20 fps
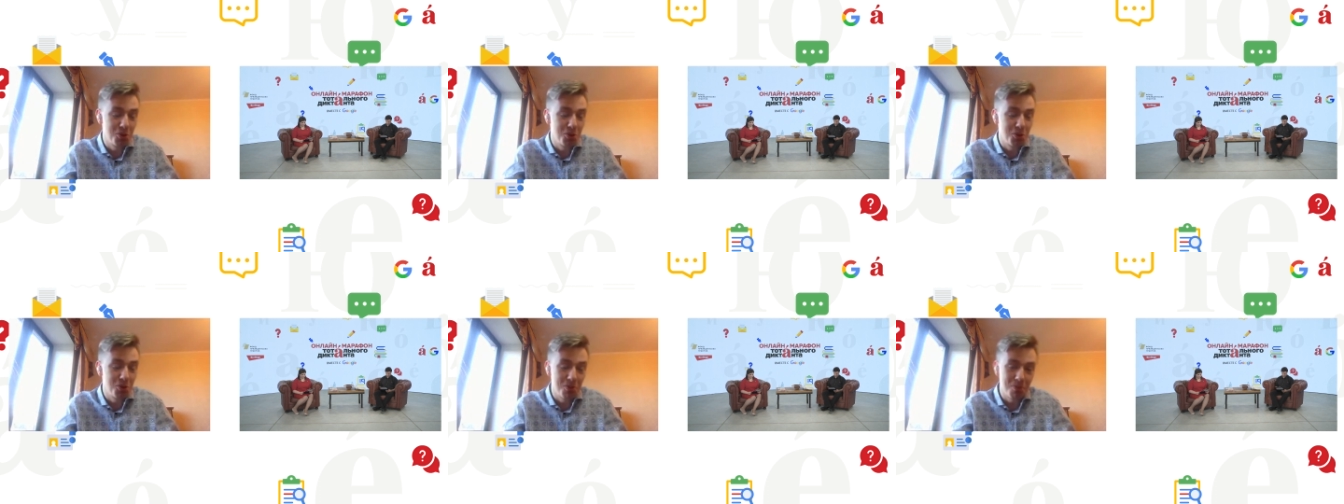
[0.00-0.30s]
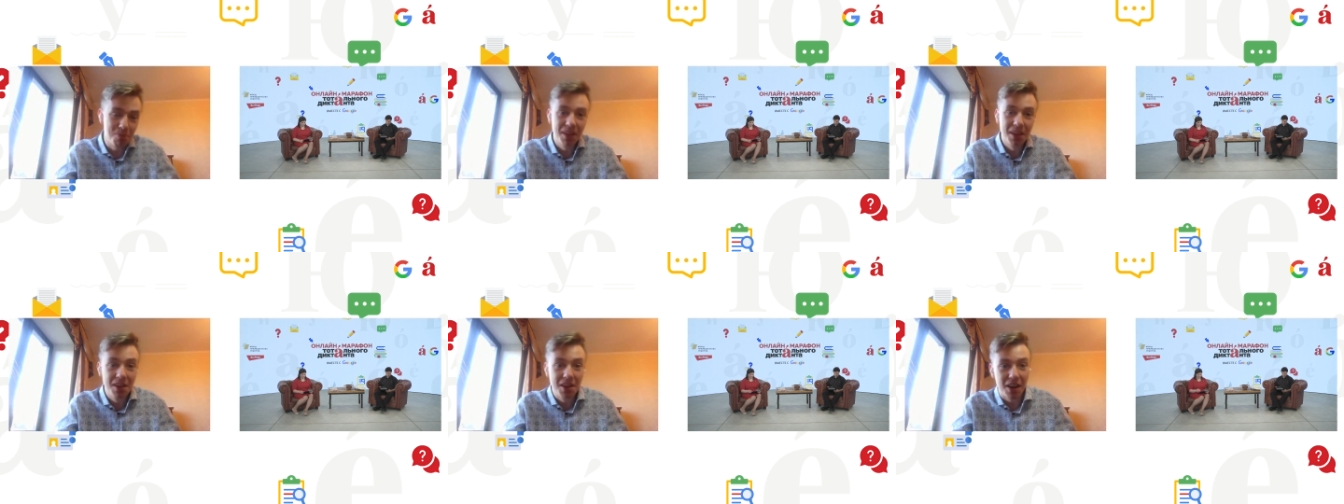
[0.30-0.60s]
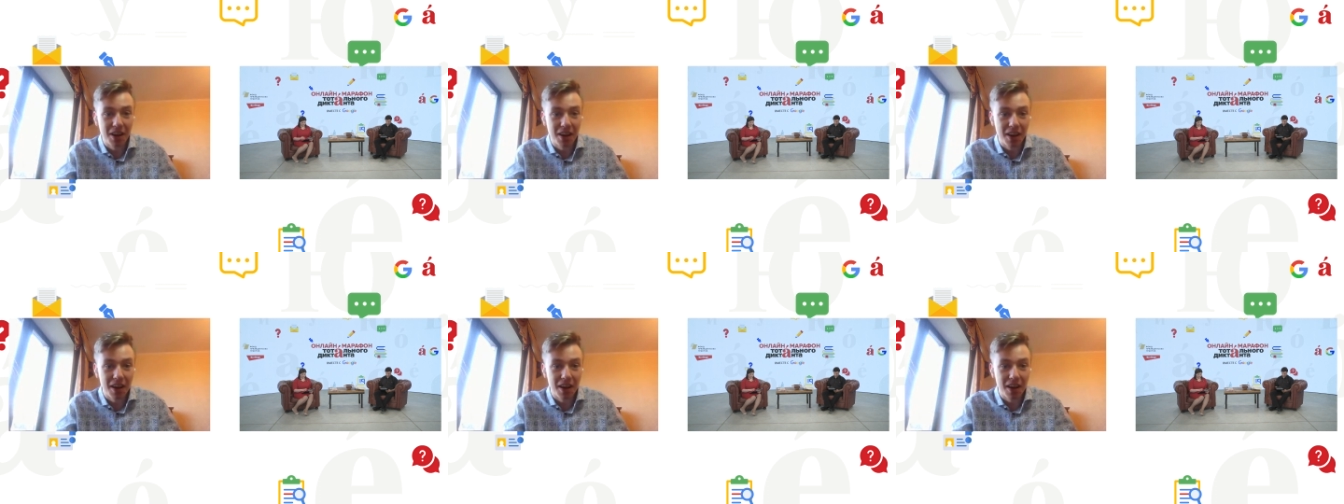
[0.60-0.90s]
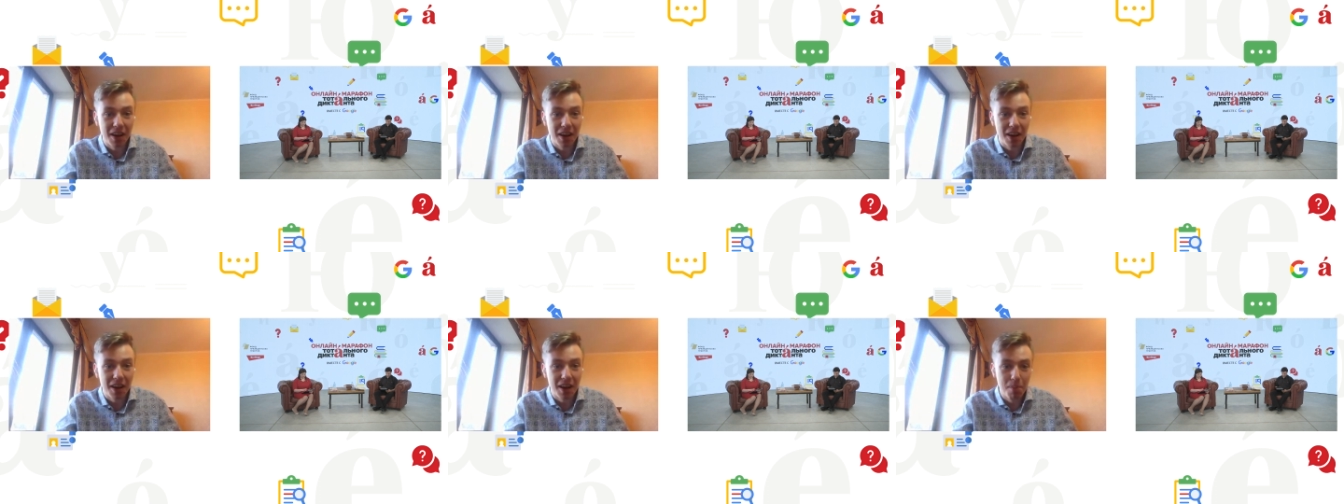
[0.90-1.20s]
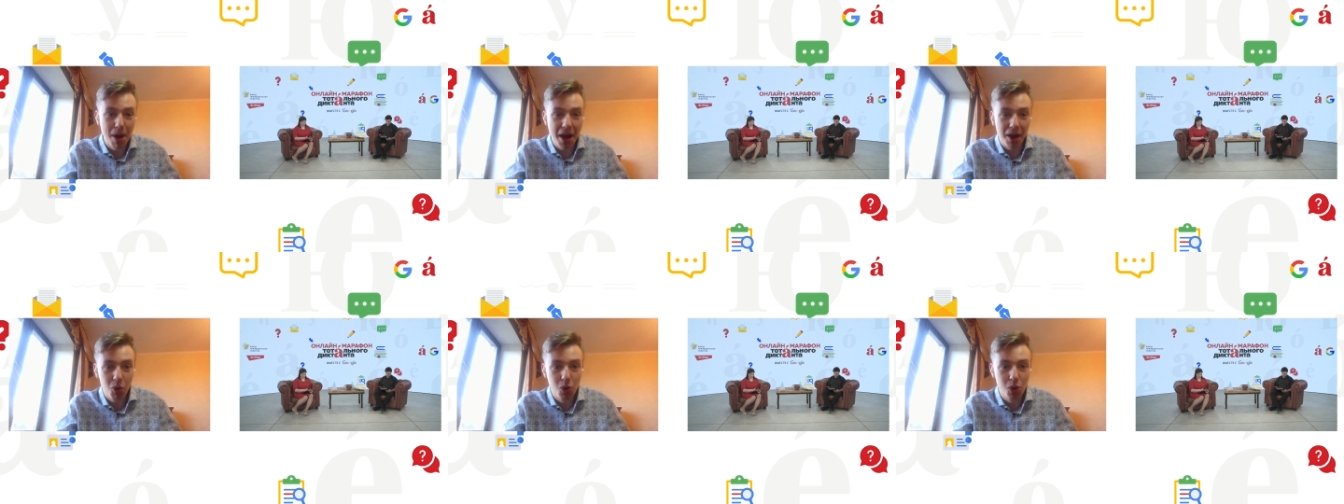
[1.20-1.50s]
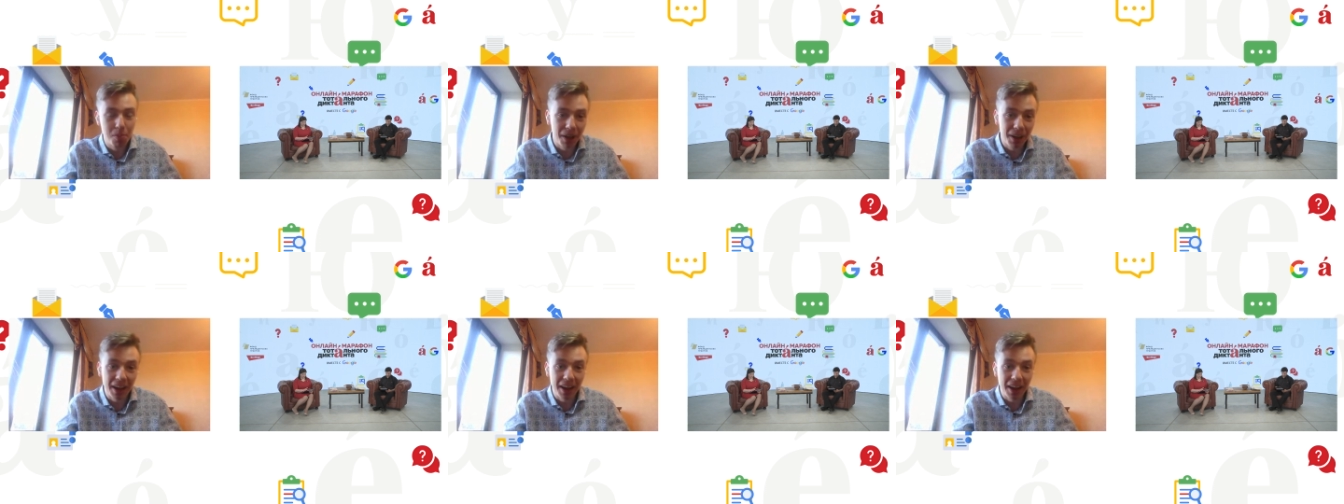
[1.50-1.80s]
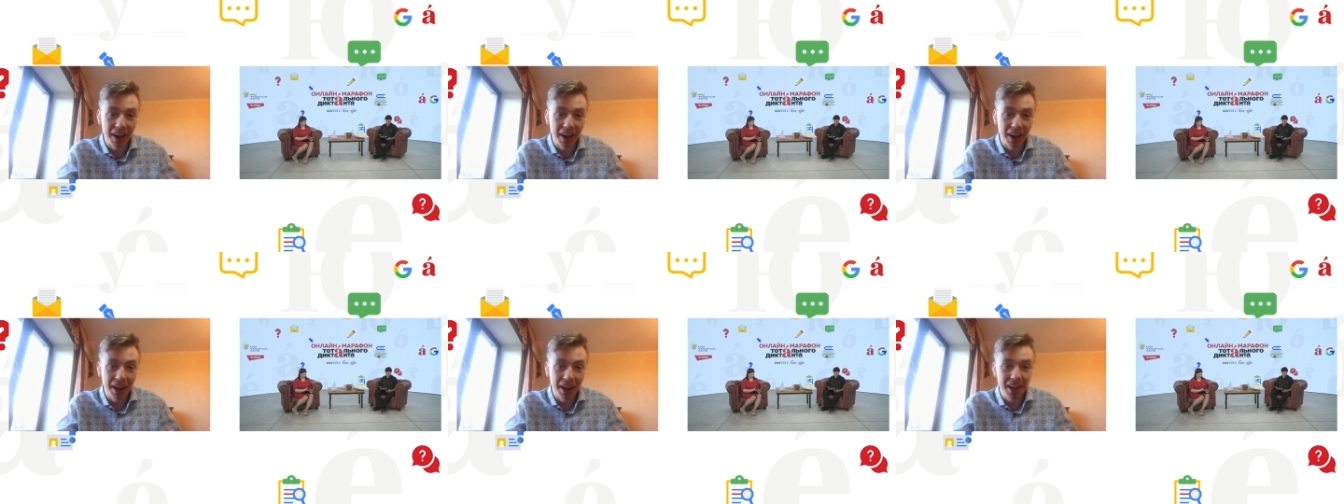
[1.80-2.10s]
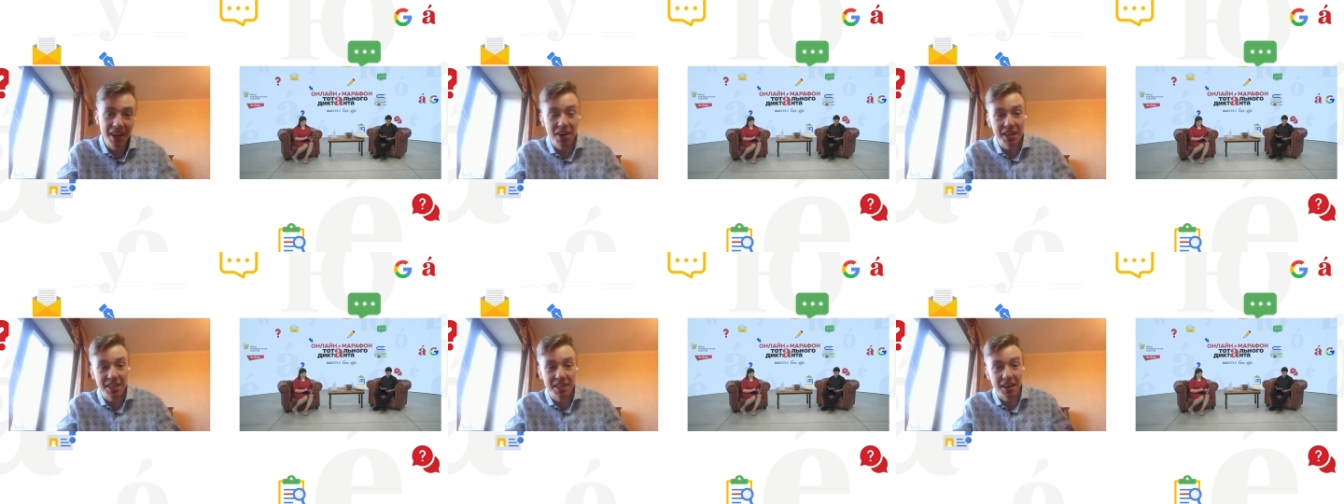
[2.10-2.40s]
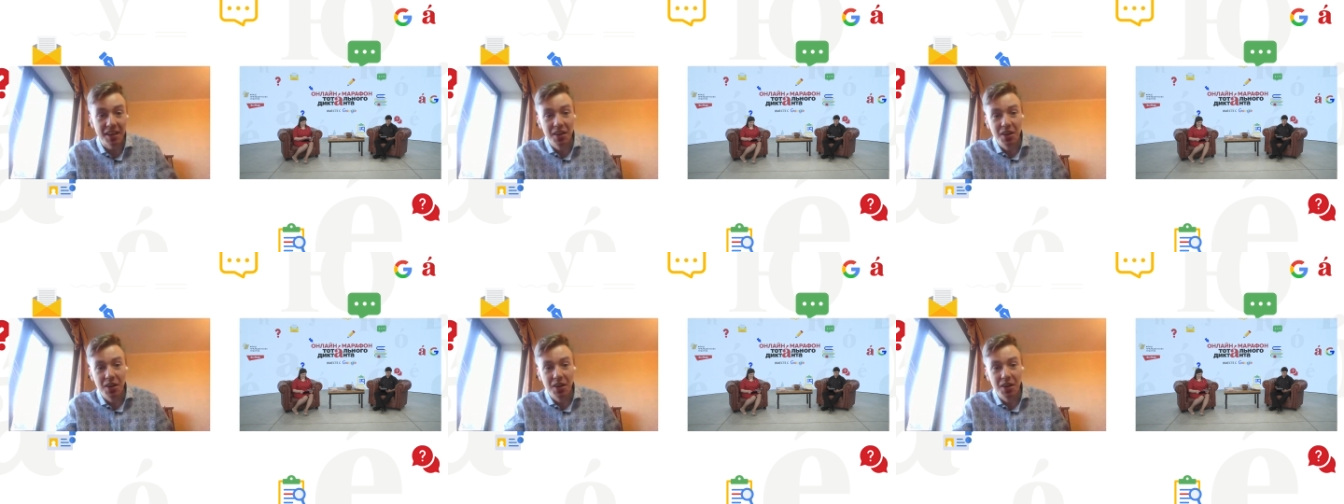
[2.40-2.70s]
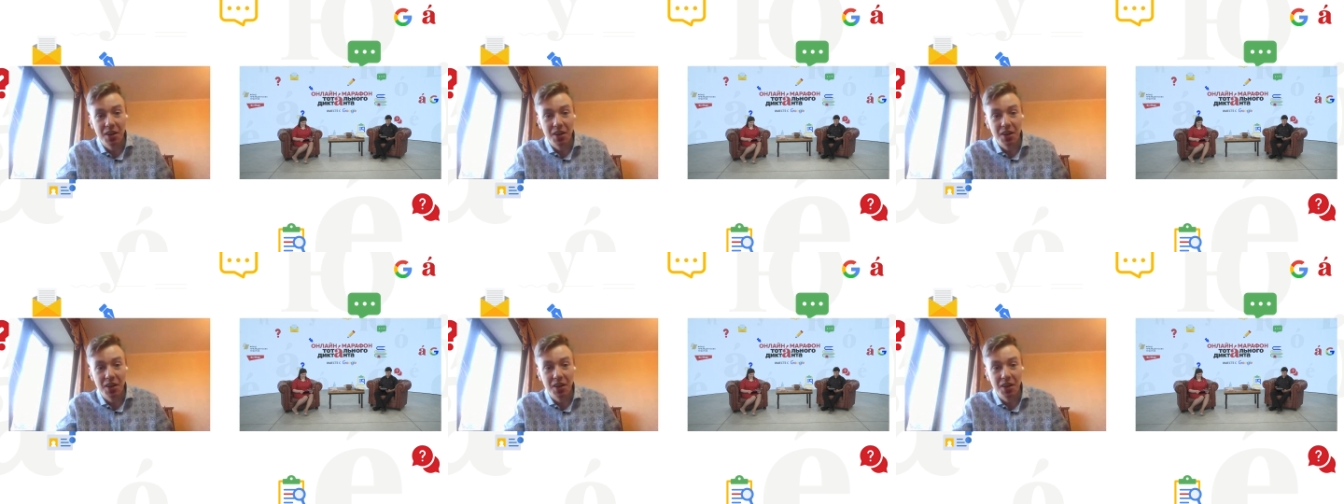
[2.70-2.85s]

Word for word: Ну, а, мэа кульпа, как говорится.